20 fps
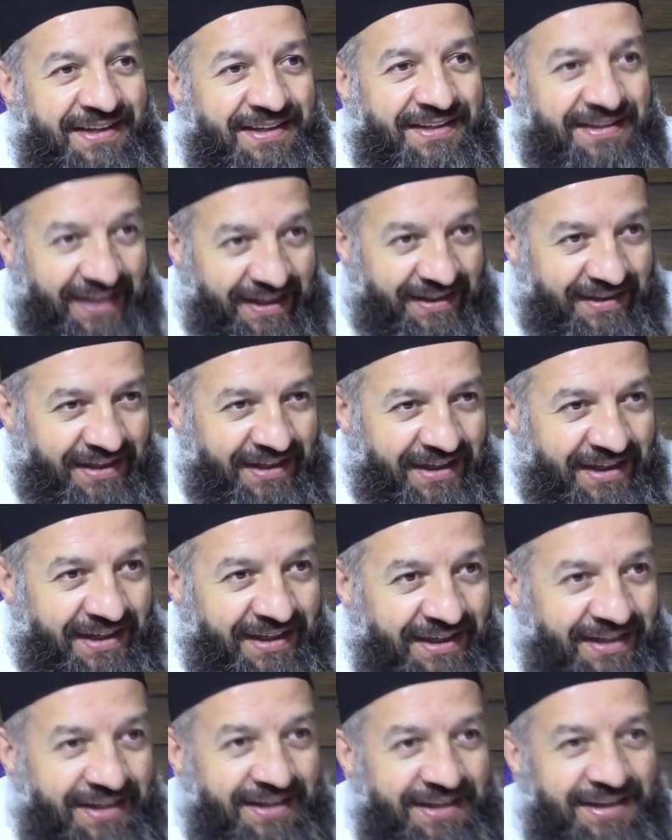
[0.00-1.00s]
Dedi,
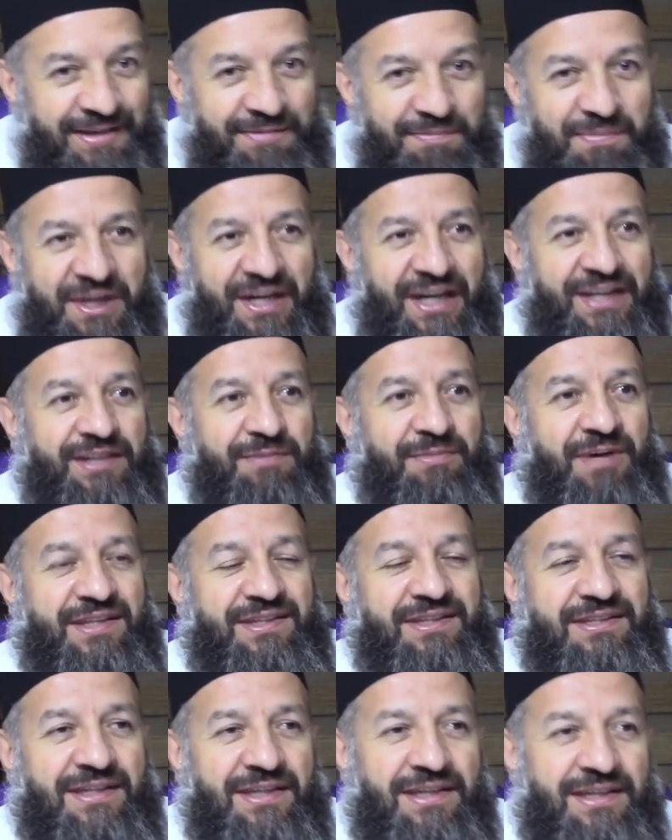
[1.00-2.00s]
bir adım
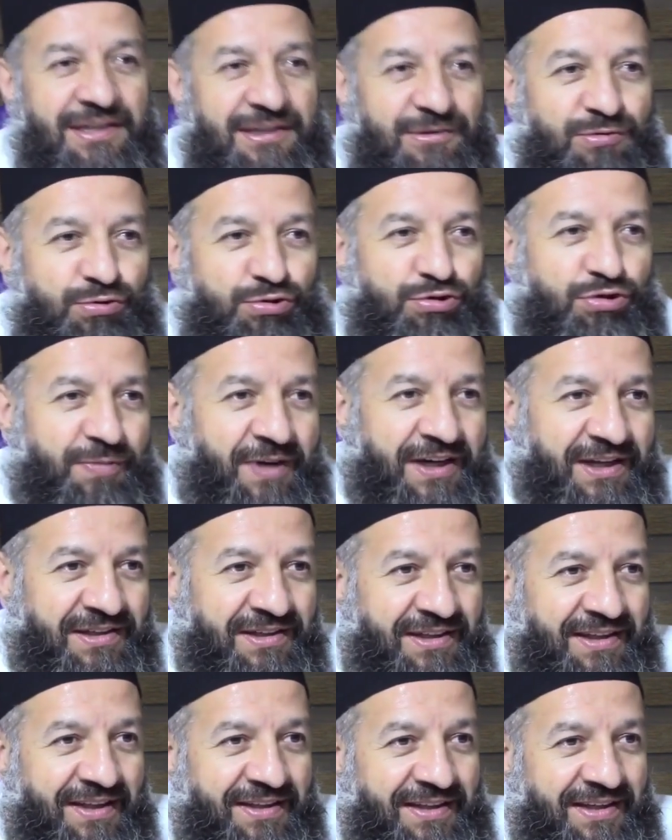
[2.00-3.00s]
attı, düştü
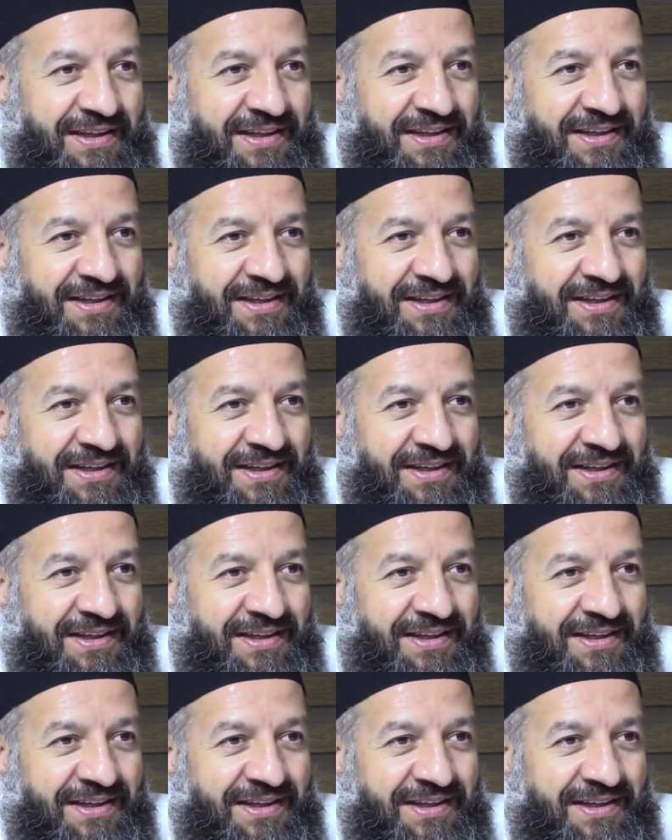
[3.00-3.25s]
bayıldı dedi.